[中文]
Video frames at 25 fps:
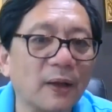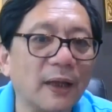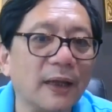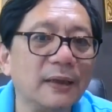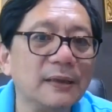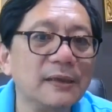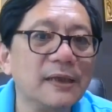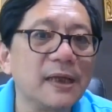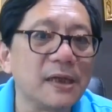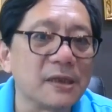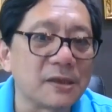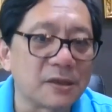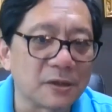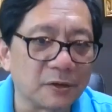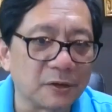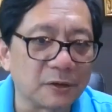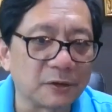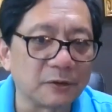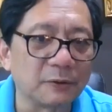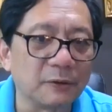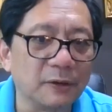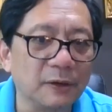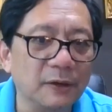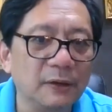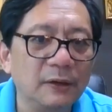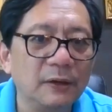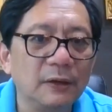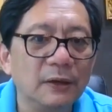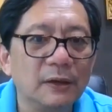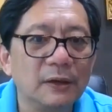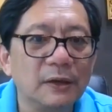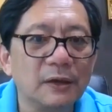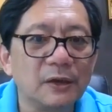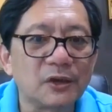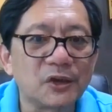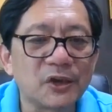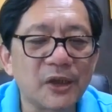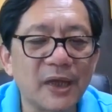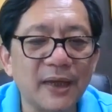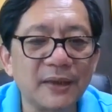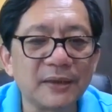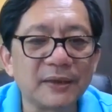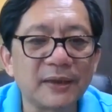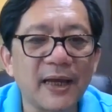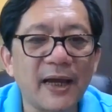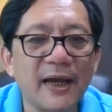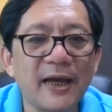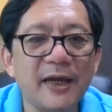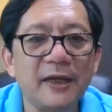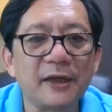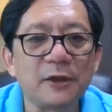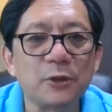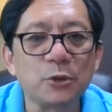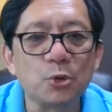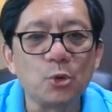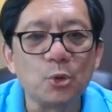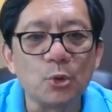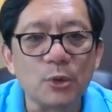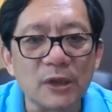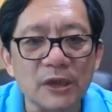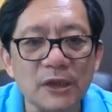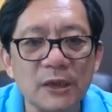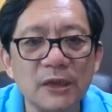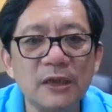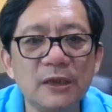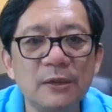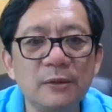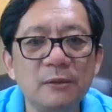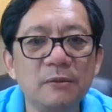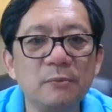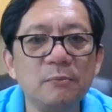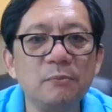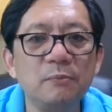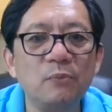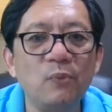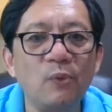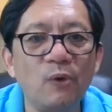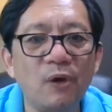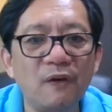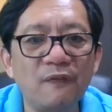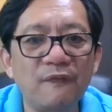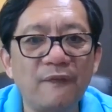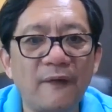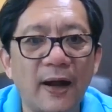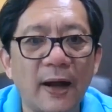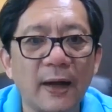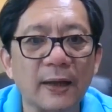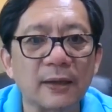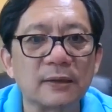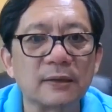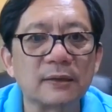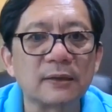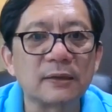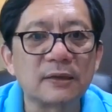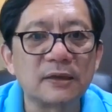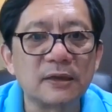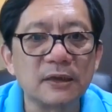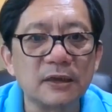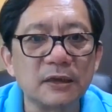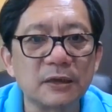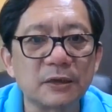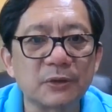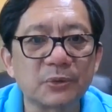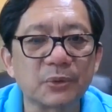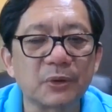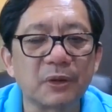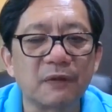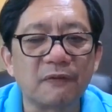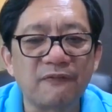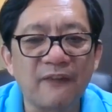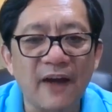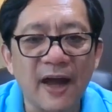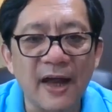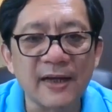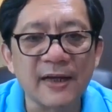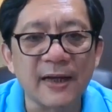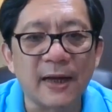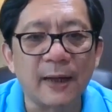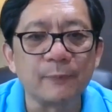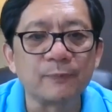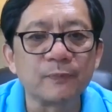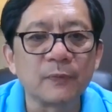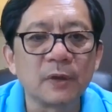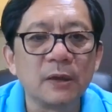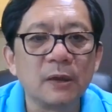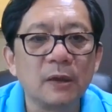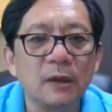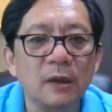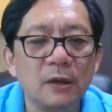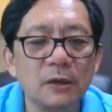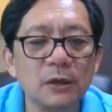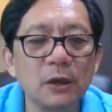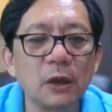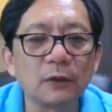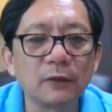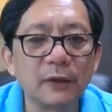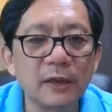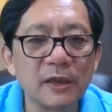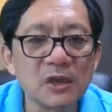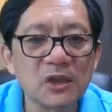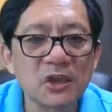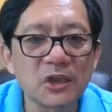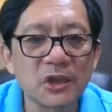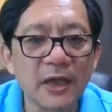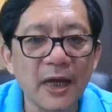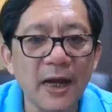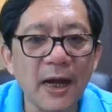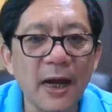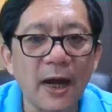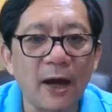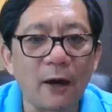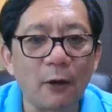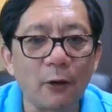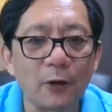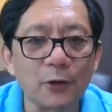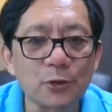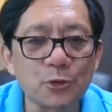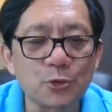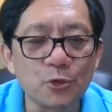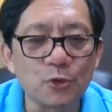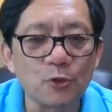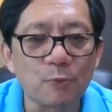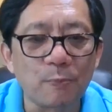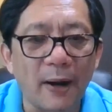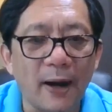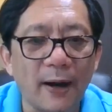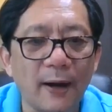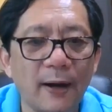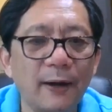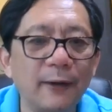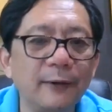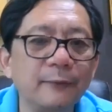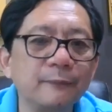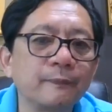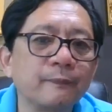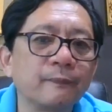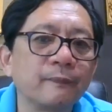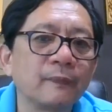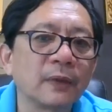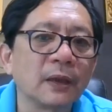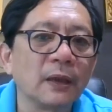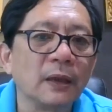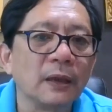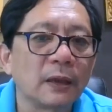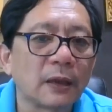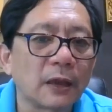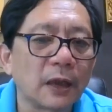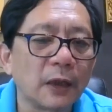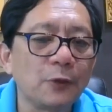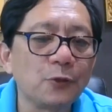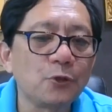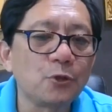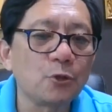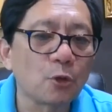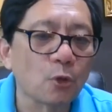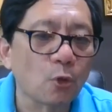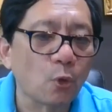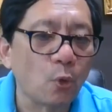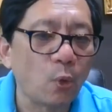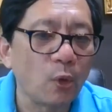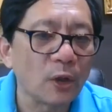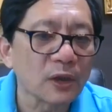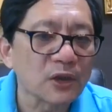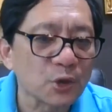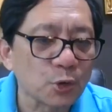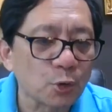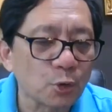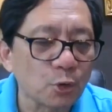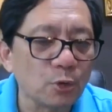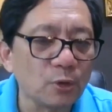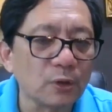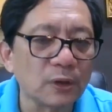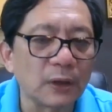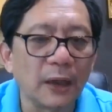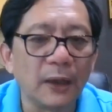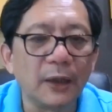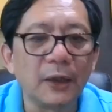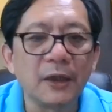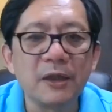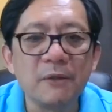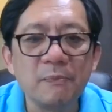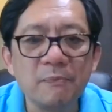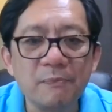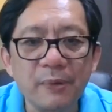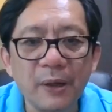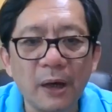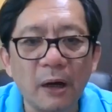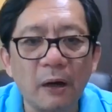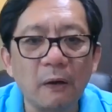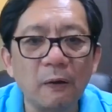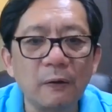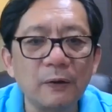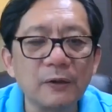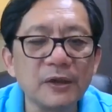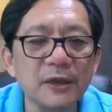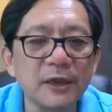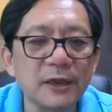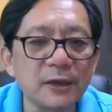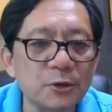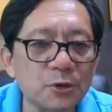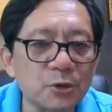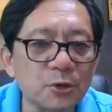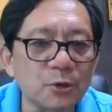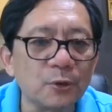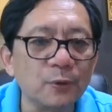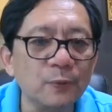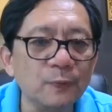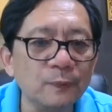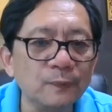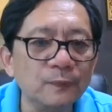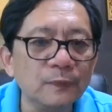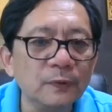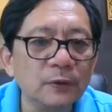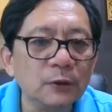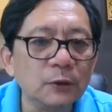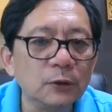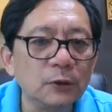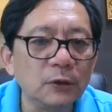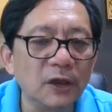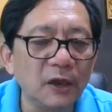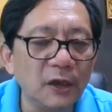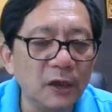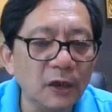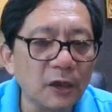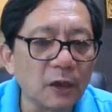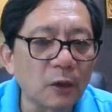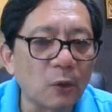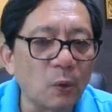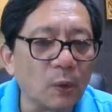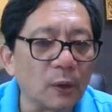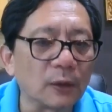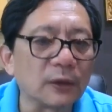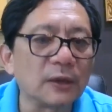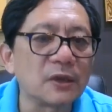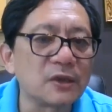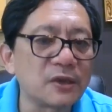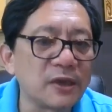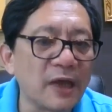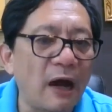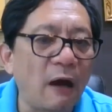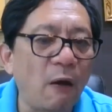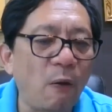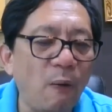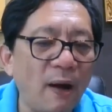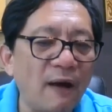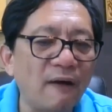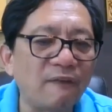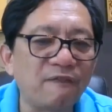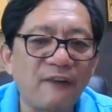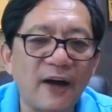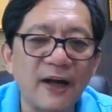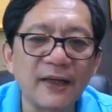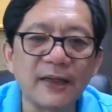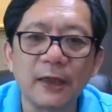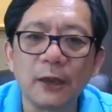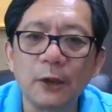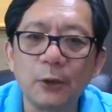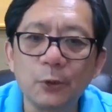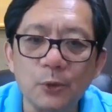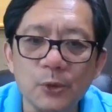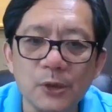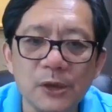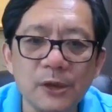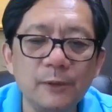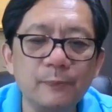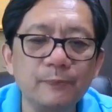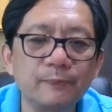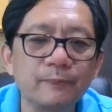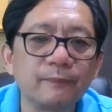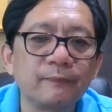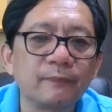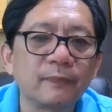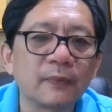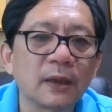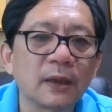来，也就是说，现代语音模仿技术的发展，有人写好了剧本，根据过去的林彪、叶群、林立果的讲话发言录音，